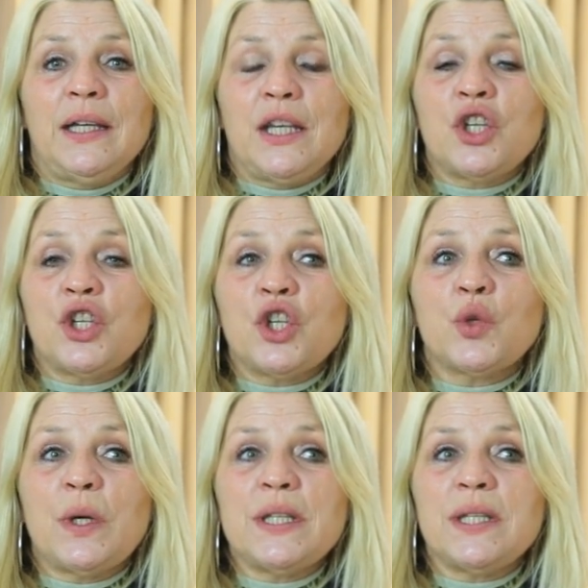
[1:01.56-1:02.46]
Et j'ai
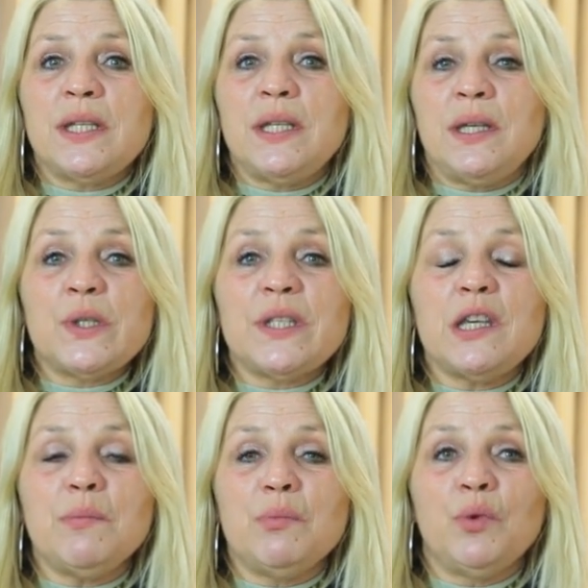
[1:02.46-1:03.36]
choisi
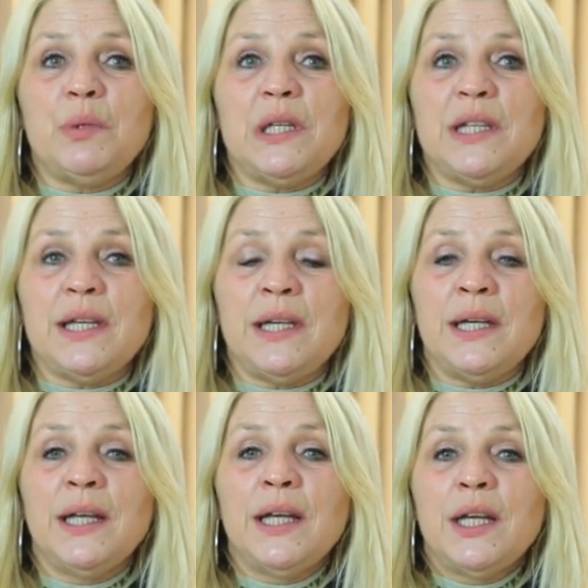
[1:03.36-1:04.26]
SIM
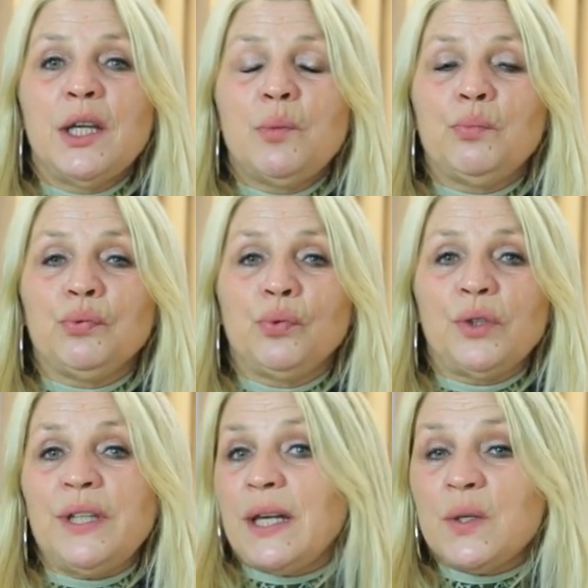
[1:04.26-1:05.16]
Immobilier
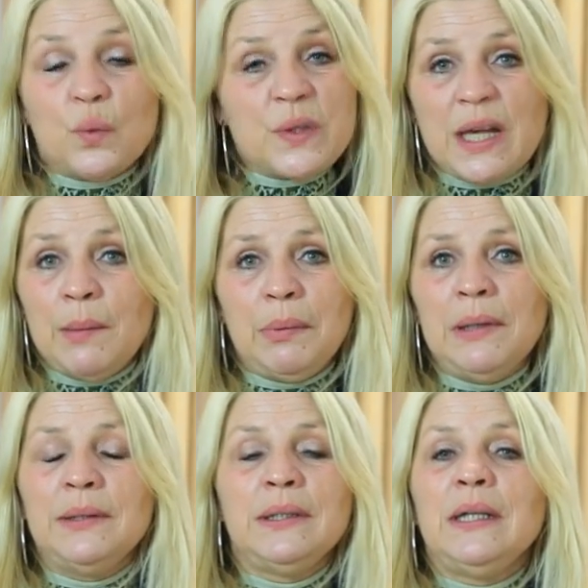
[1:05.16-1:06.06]
pour des raisons simples.